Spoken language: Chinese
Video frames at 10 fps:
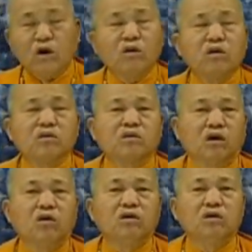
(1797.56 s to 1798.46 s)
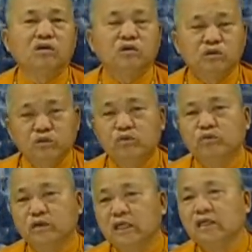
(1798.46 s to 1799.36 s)
共同
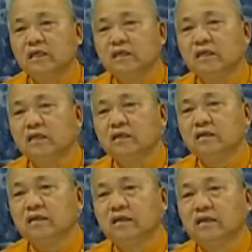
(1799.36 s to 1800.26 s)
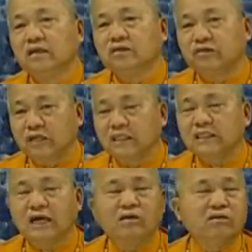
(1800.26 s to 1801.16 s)
努力寻
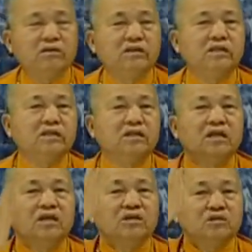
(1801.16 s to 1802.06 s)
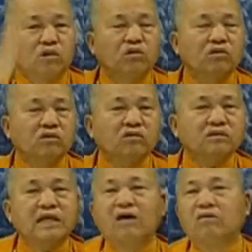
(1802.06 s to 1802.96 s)
找一个
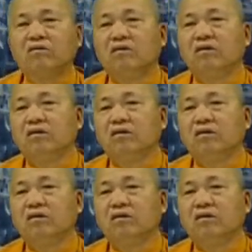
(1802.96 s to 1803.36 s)
中道